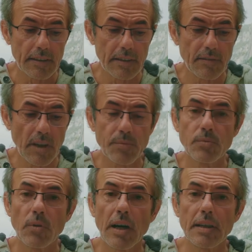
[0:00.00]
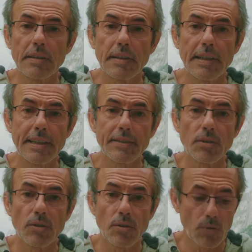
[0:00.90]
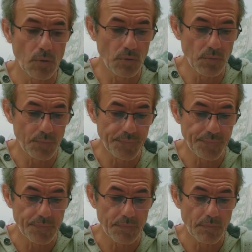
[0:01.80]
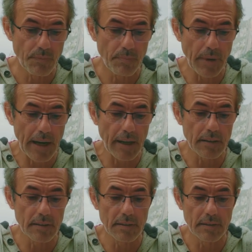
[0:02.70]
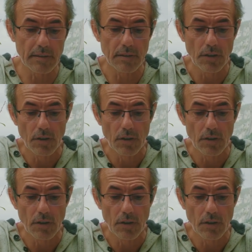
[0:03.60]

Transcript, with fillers: qui va pouvoir être reconnue par euh,